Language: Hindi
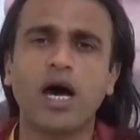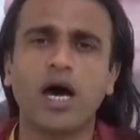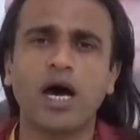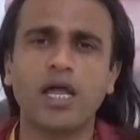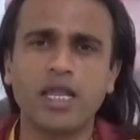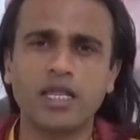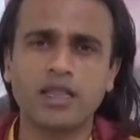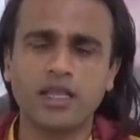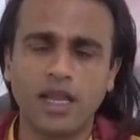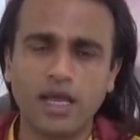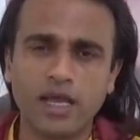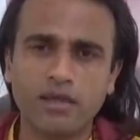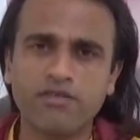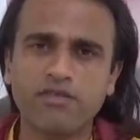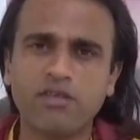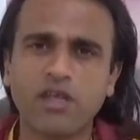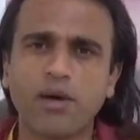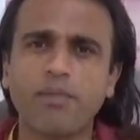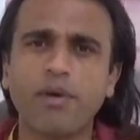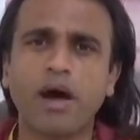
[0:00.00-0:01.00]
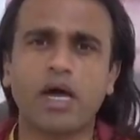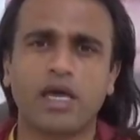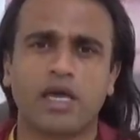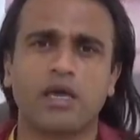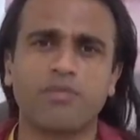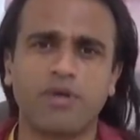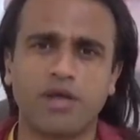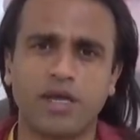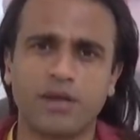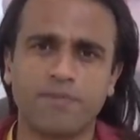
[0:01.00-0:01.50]
आनंद ले
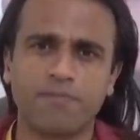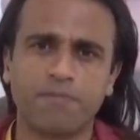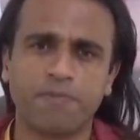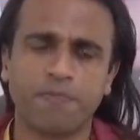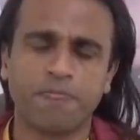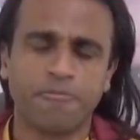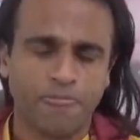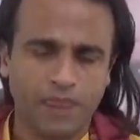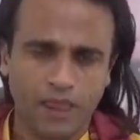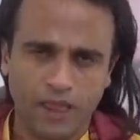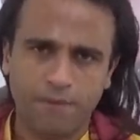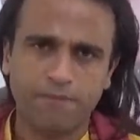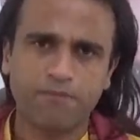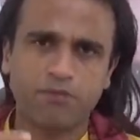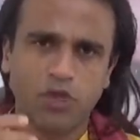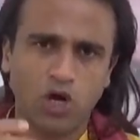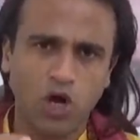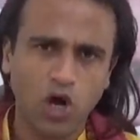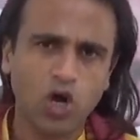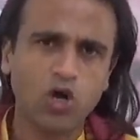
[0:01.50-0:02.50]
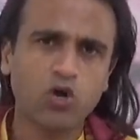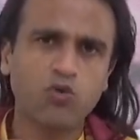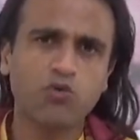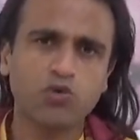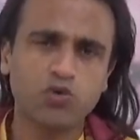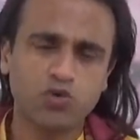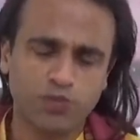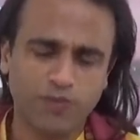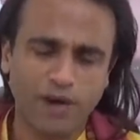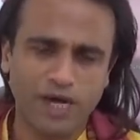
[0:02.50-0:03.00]
सहभागी बने और
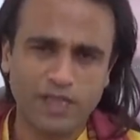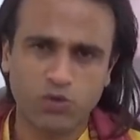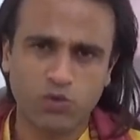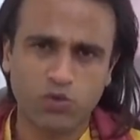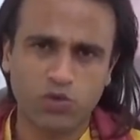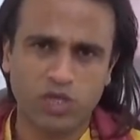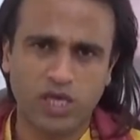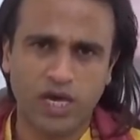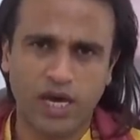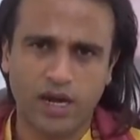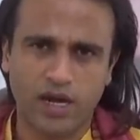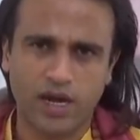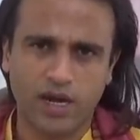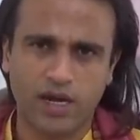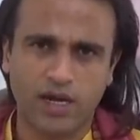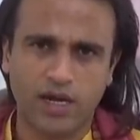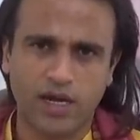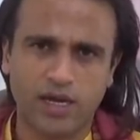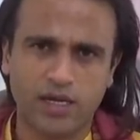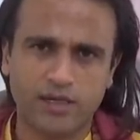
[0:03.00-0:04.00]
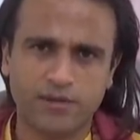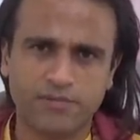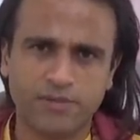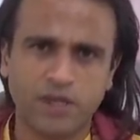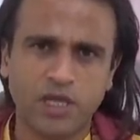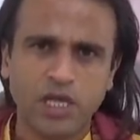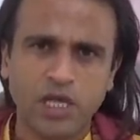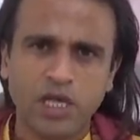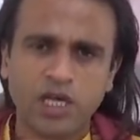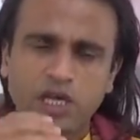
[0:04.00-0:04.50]
कुछ बातों को ध्यान रखना
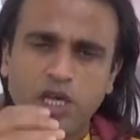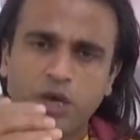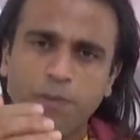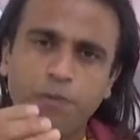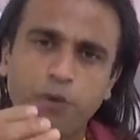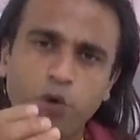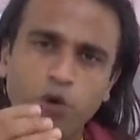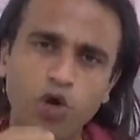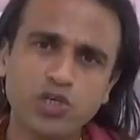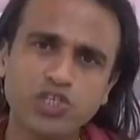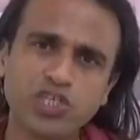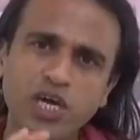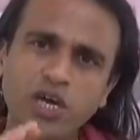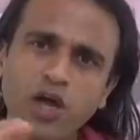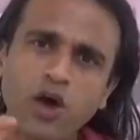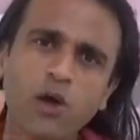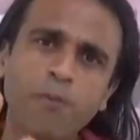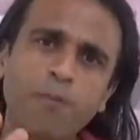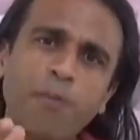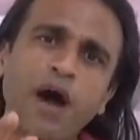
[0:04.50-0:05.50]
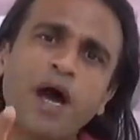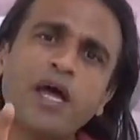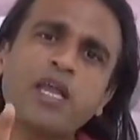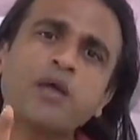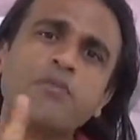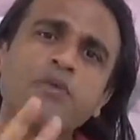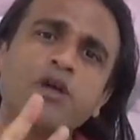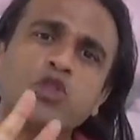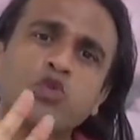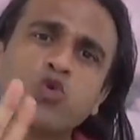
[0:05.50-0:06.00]
कि भोजन और
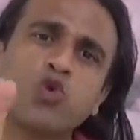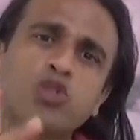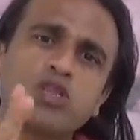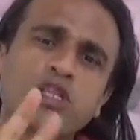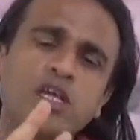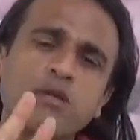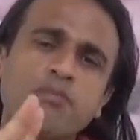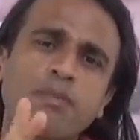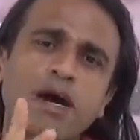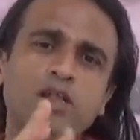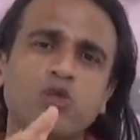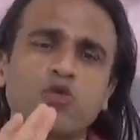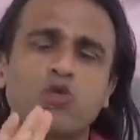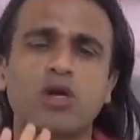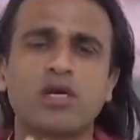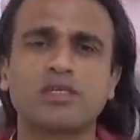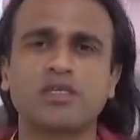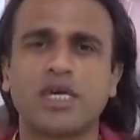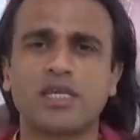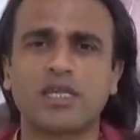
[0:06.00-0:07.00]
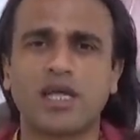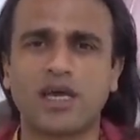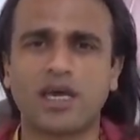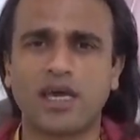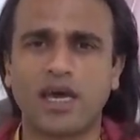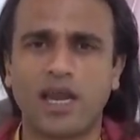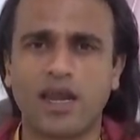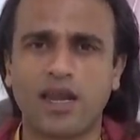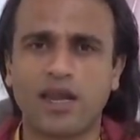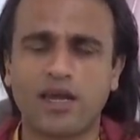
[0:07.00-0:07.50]
पानी में दो तीन बातों का ज़्यादा
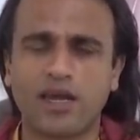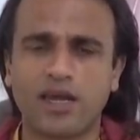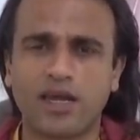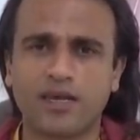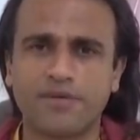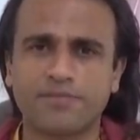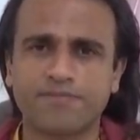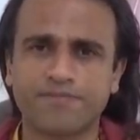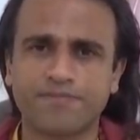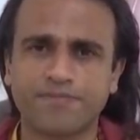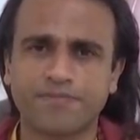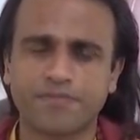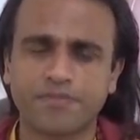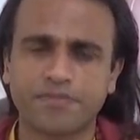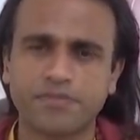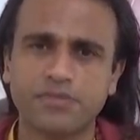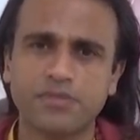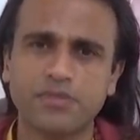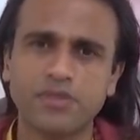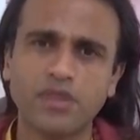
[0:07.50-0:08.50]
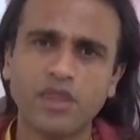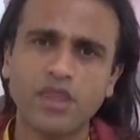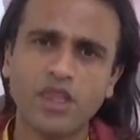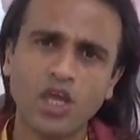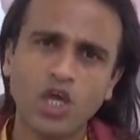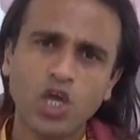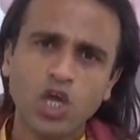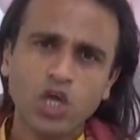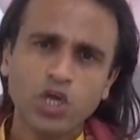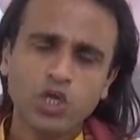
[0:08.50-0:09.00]
ख्याल रखना
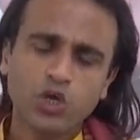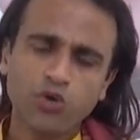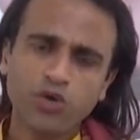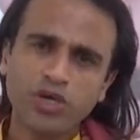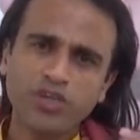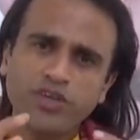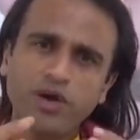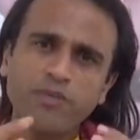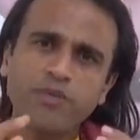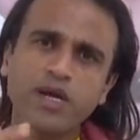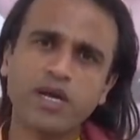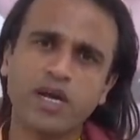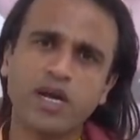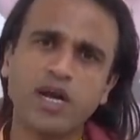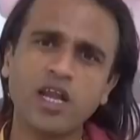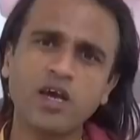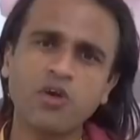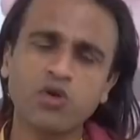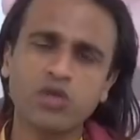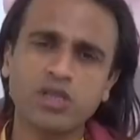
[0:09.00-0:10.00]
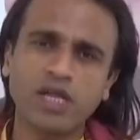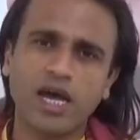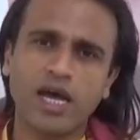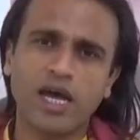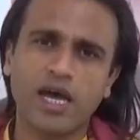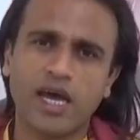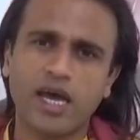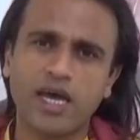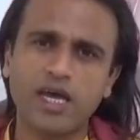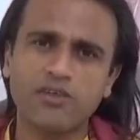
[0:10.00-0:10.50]
क्योंकि जब ग्रहण होता
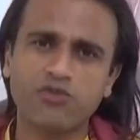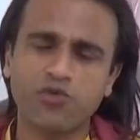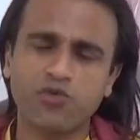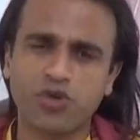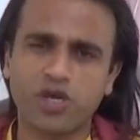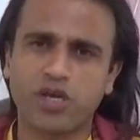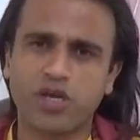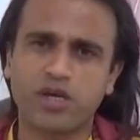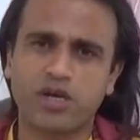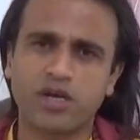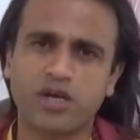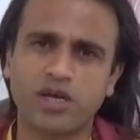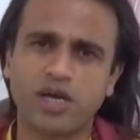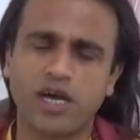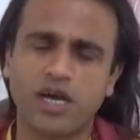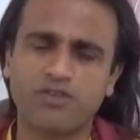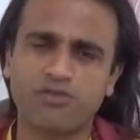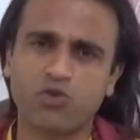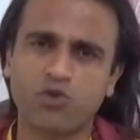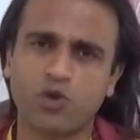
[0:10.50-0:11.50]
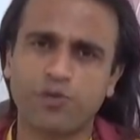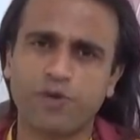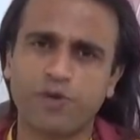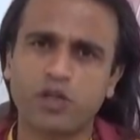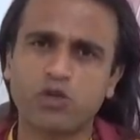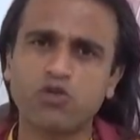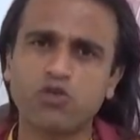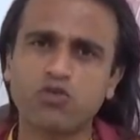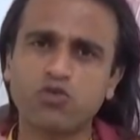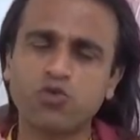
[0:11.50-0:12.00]
है सूर्य ग्रहण खासतौर पे
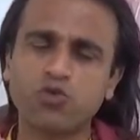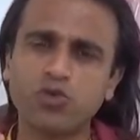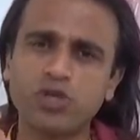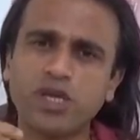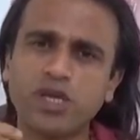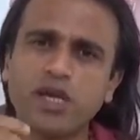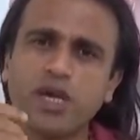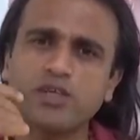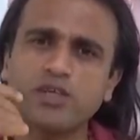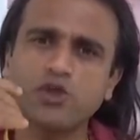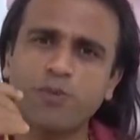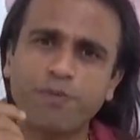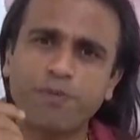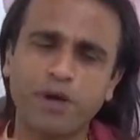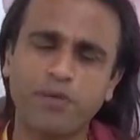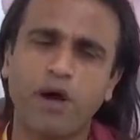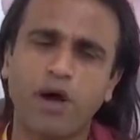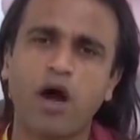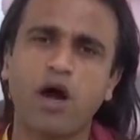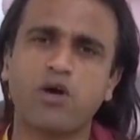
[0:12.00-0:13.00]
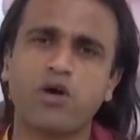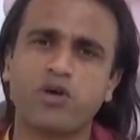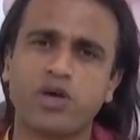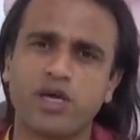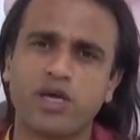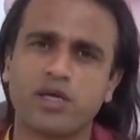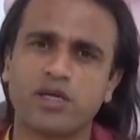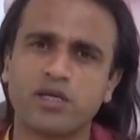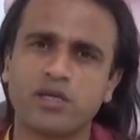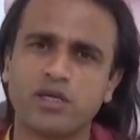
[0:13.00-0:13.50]
तो सूर्य का जो प्रभाव
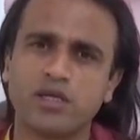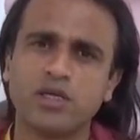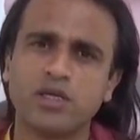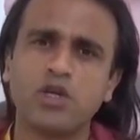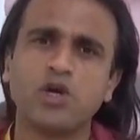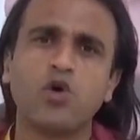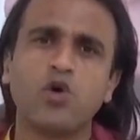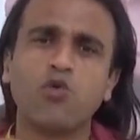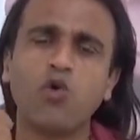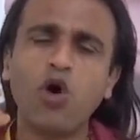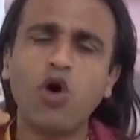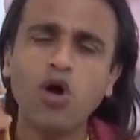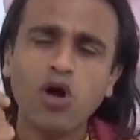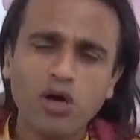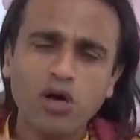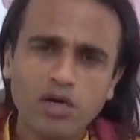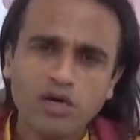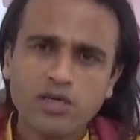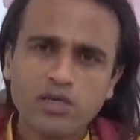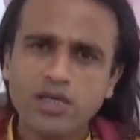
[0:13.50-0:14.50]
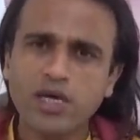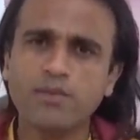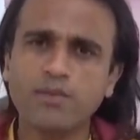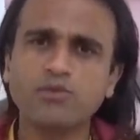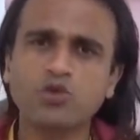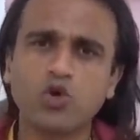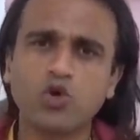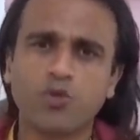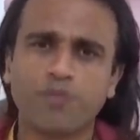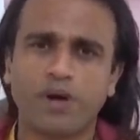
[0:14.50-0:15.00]
है वो
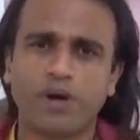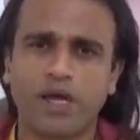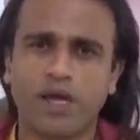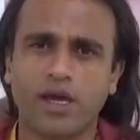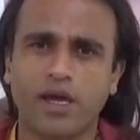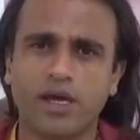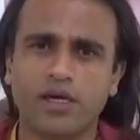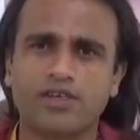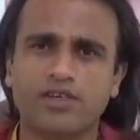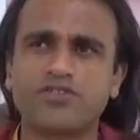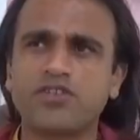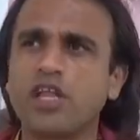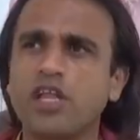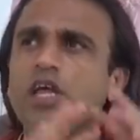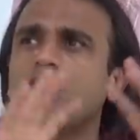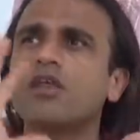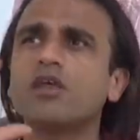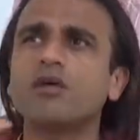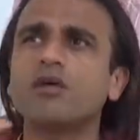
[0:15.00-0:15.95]
कमज़ोर पड़ेगा इसलिए